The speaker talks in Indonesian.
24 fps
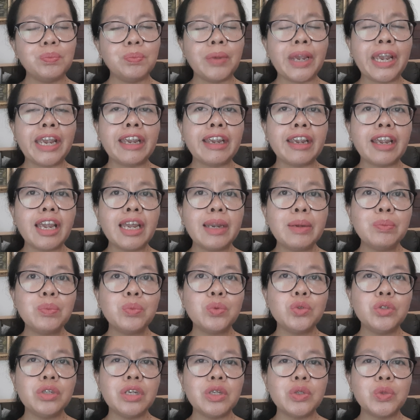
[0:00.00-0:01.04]
pengen
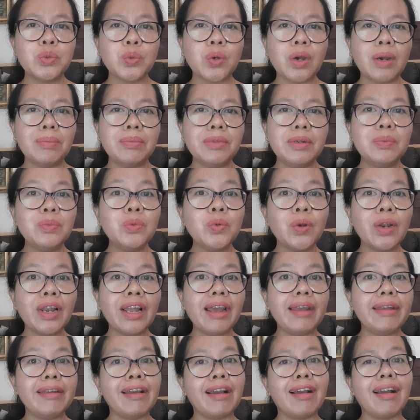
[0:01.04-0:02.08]
punya suami
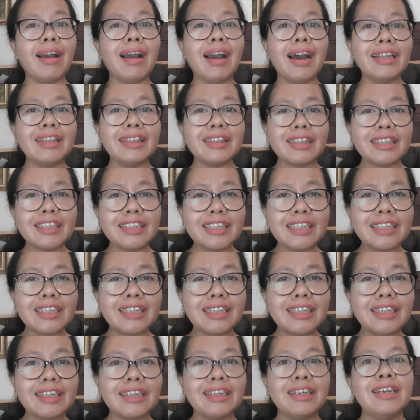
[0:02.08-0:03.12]
bule yang
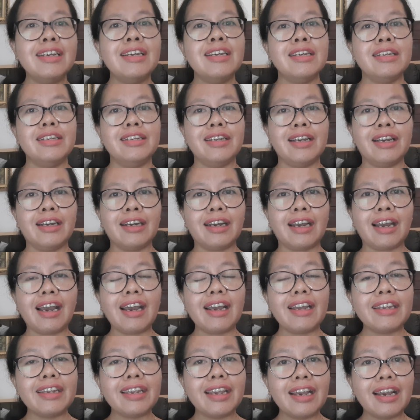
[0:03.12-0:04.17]
ganteng yang
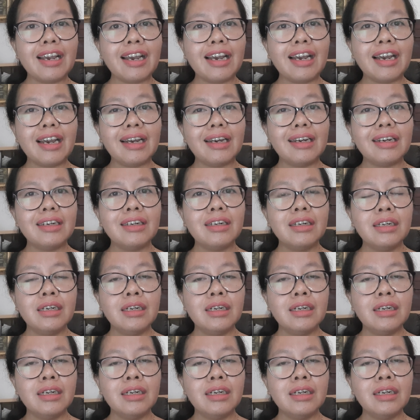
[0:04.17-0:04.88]
kaya